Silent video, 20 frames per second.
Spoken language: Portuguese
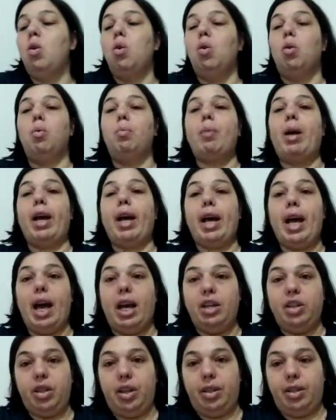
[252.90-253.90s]
Uma
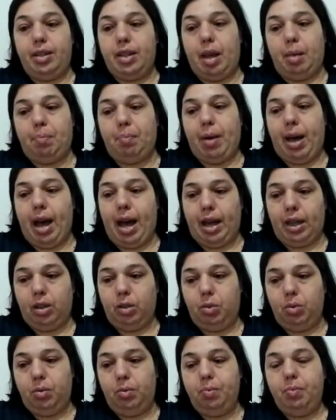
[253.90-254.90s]
caixa de
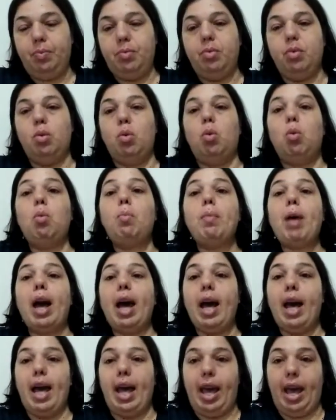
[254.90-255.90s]
sapato, uma
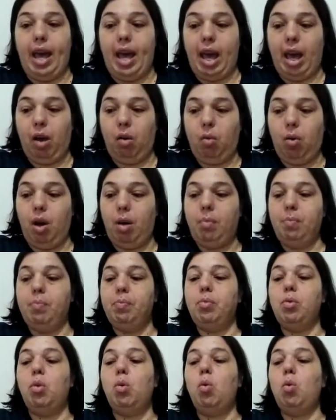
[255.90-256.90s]
régua,
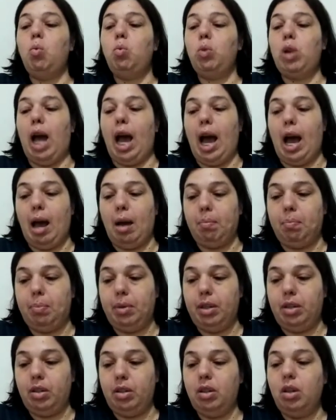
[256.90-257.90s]
um
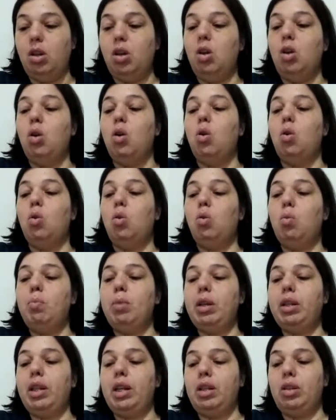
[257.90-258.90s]
lápis,
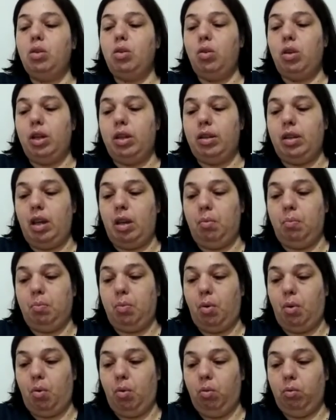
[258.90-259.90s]
uma tesoura sem
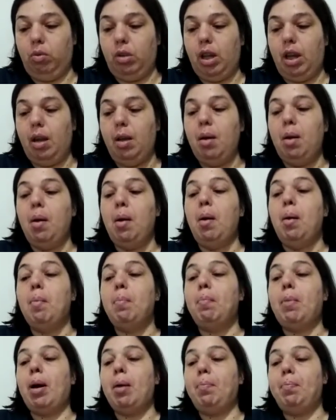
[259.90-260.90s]
ponta,
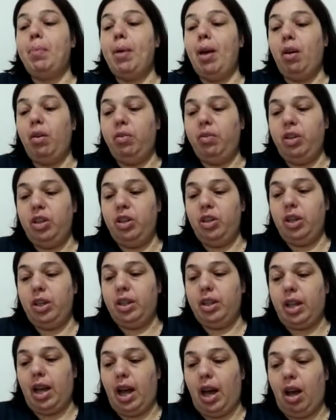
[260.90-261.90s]
papel
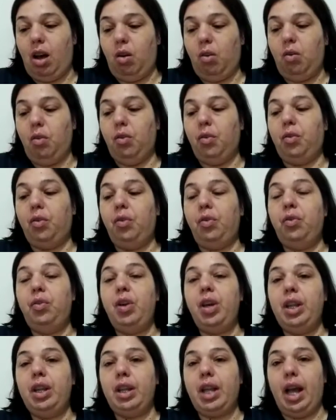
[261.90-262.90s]
vegetal,
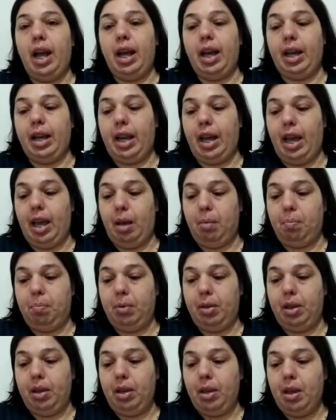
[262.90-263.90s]
fita
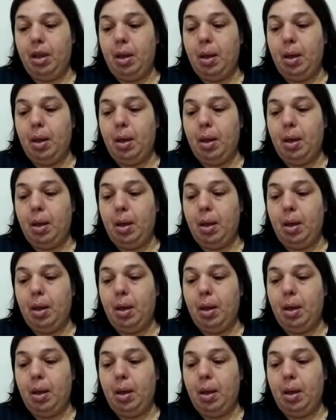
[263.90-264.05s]
crepe,